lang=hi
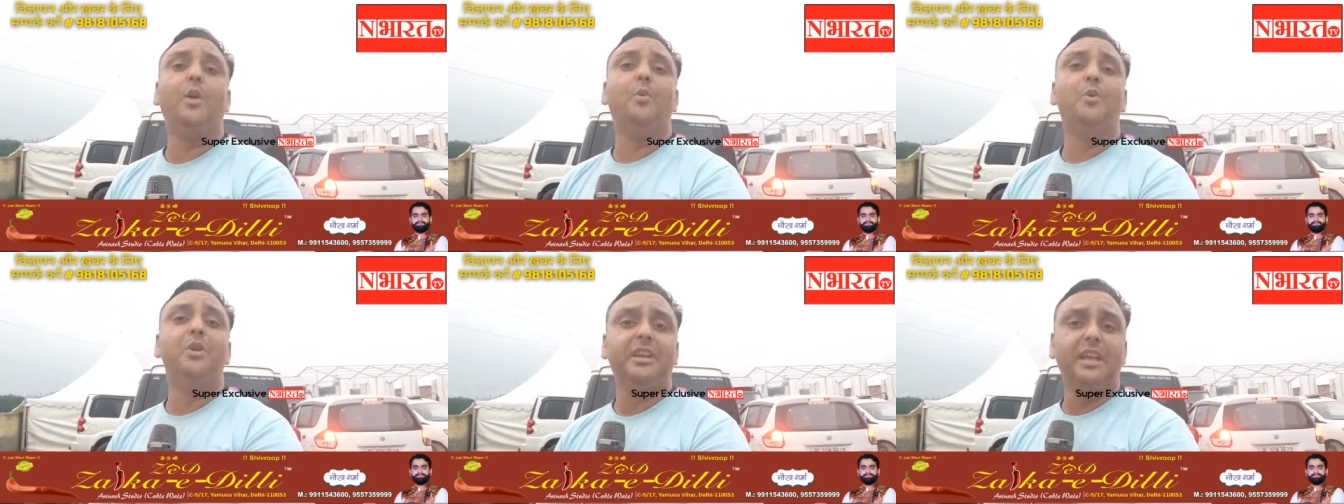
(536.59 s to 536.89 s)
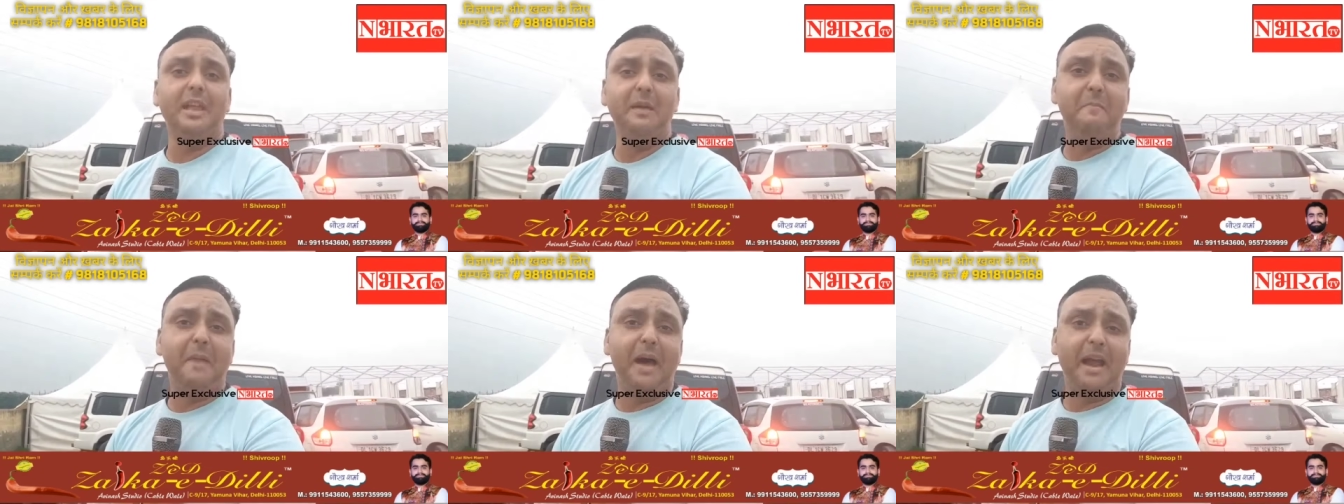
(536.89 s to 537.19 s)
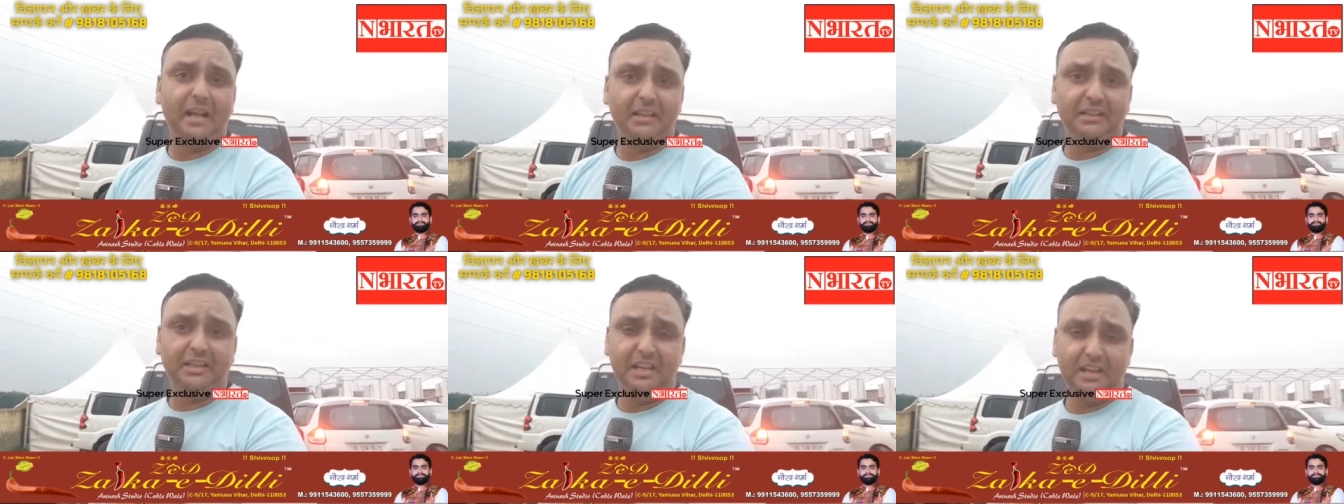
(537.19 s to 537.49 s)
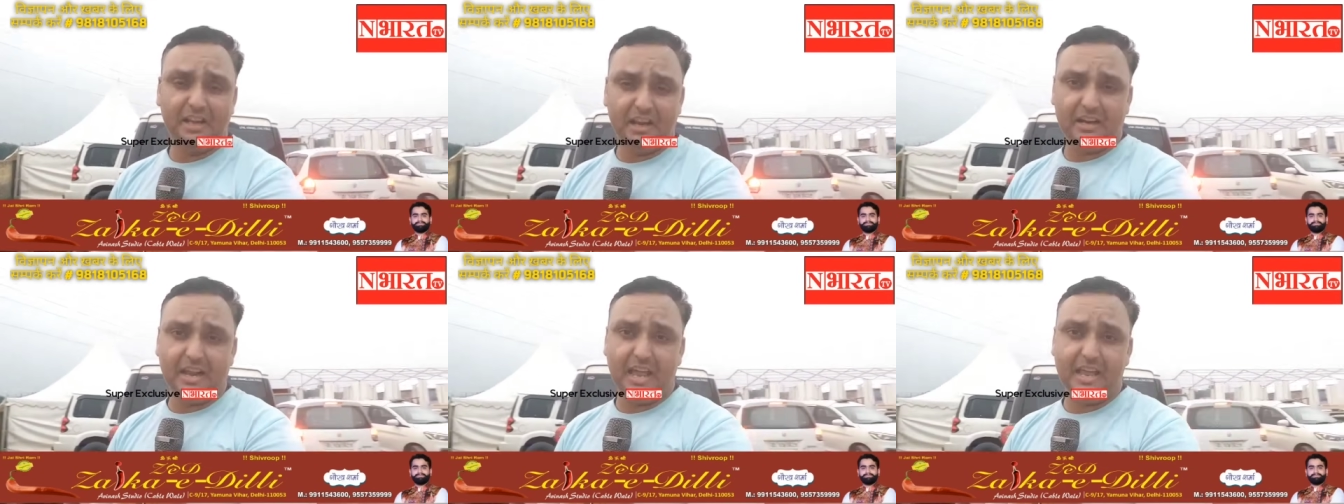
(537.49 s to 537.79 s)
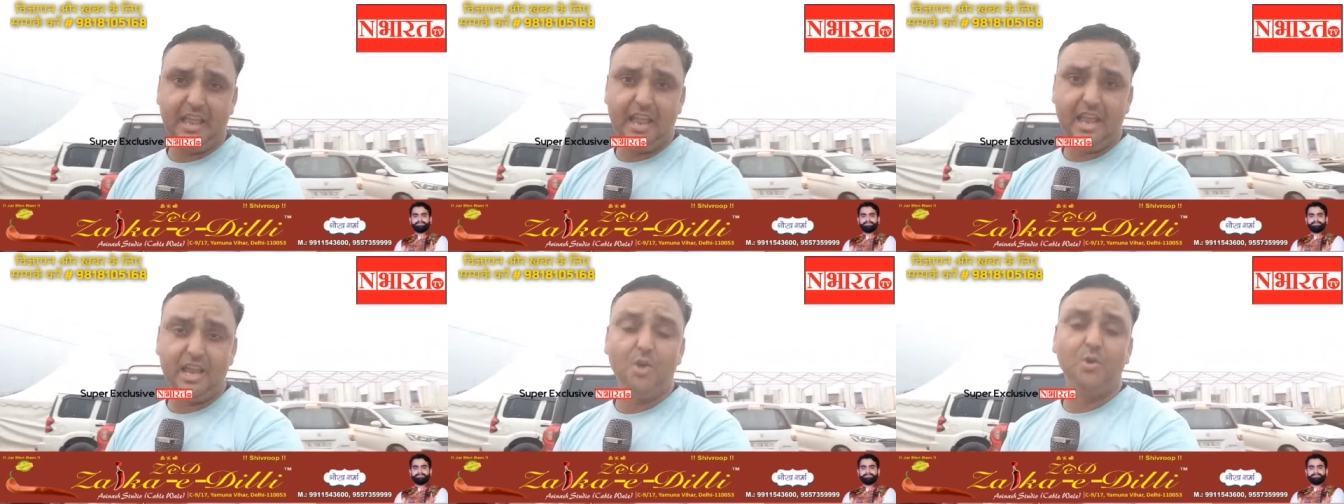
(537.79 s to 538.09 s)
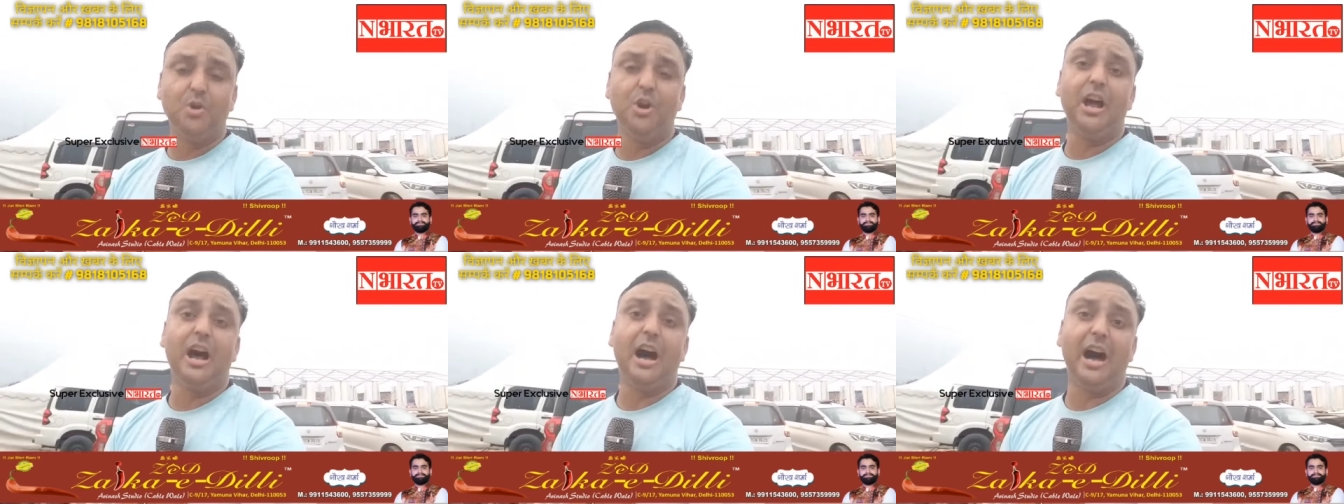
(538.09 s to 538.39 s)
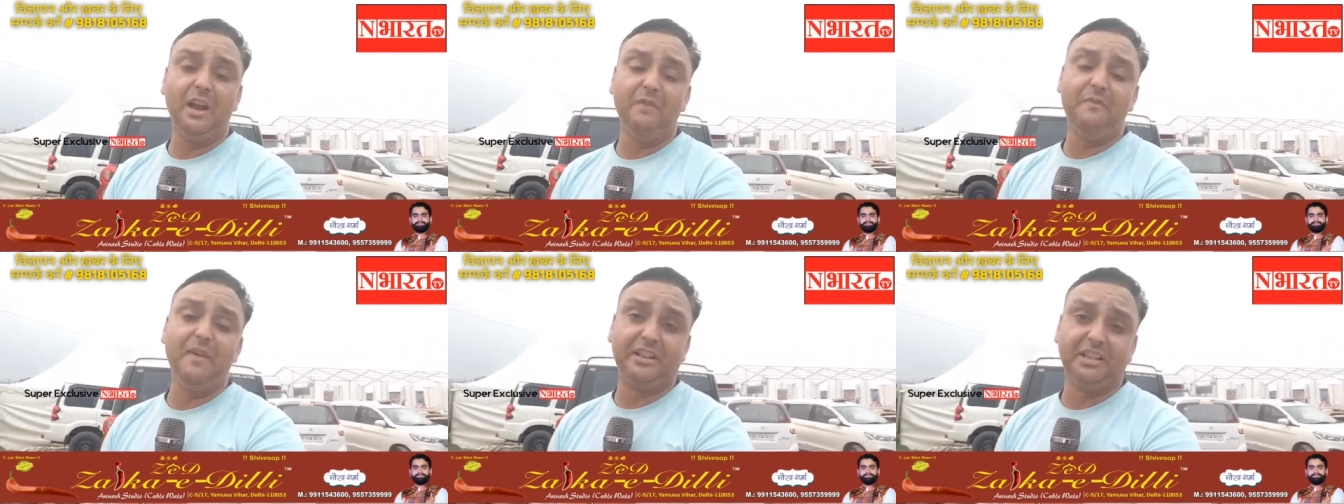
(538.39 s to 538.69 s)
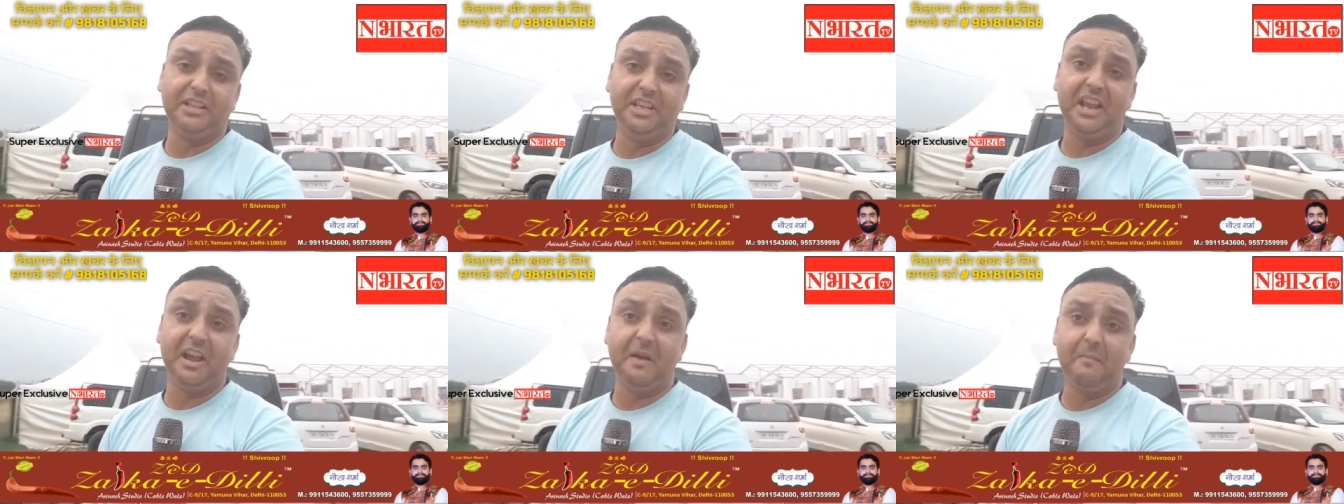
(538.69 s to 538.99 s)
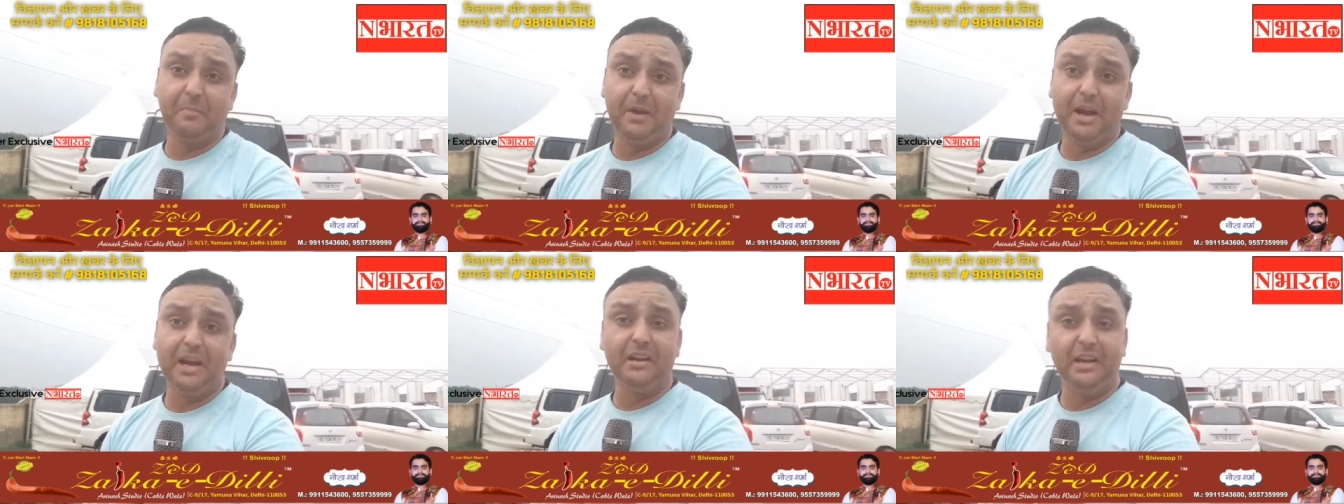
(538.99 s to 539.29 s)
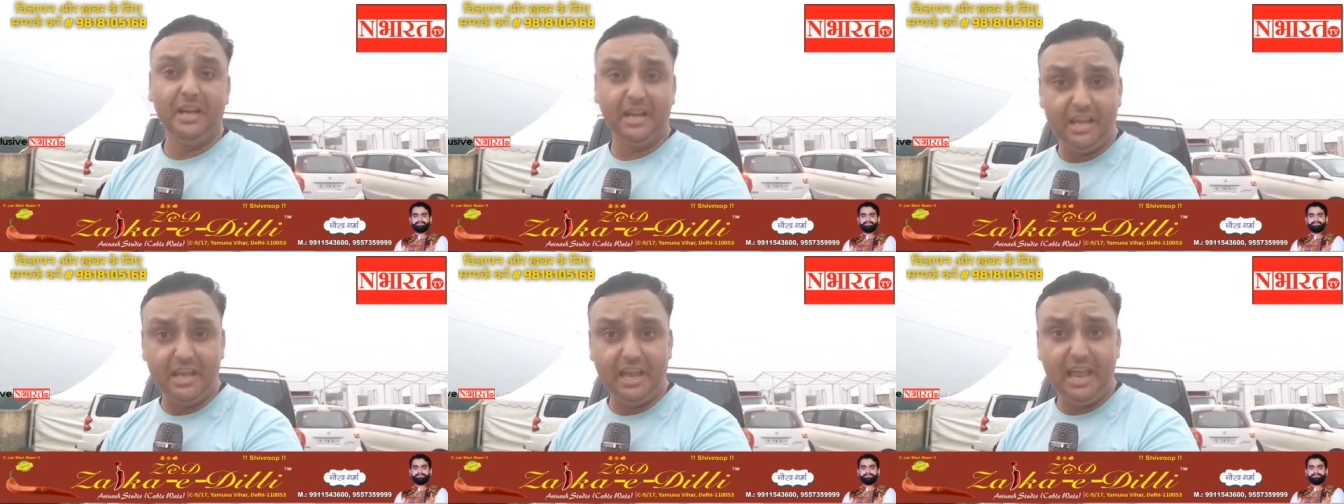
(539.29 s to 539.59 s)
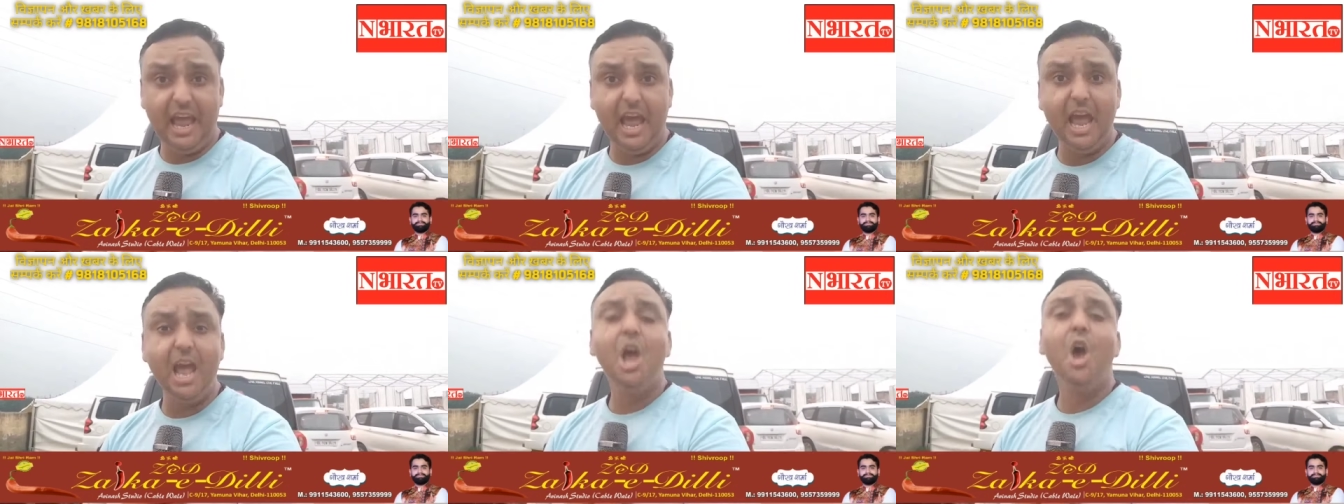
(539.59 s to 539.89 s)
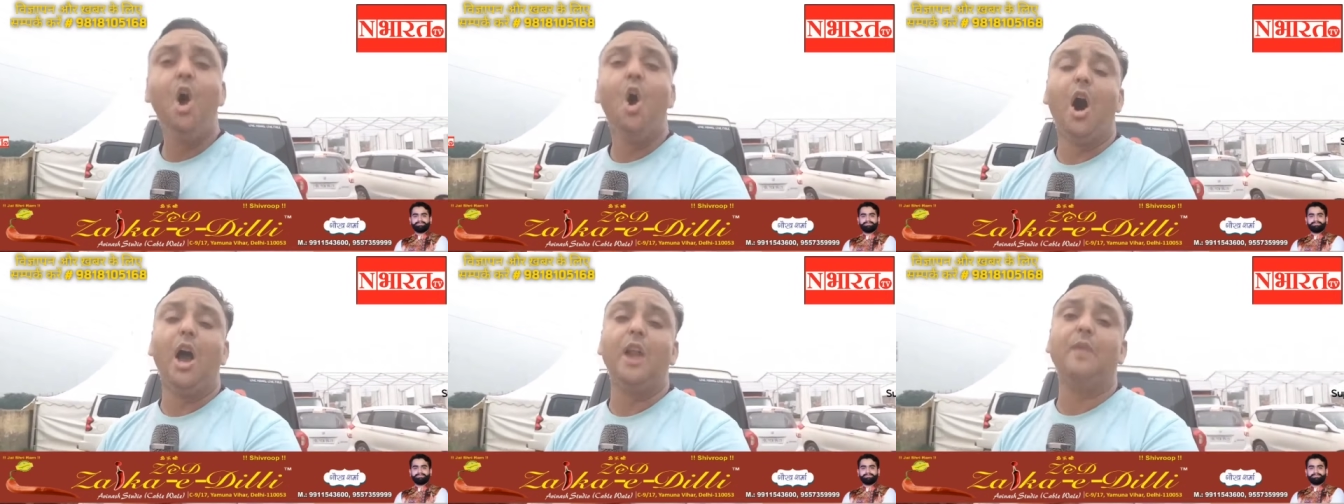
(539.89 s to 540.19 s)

और उनकी मेहनत ही रंग लाई है कि उन्होंने हर व्यक्ति की कंप्लेंट लिखी है